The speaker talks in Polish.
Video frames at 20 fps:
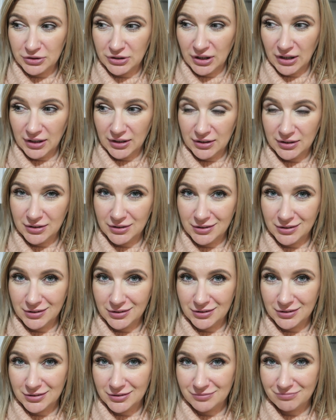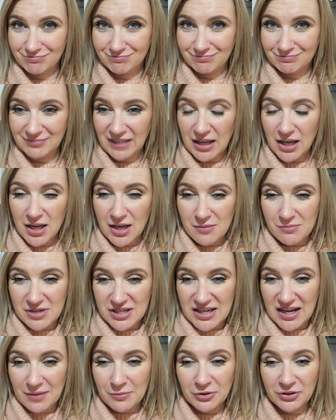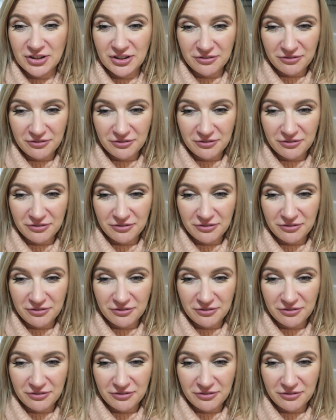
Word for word: tak myślałam o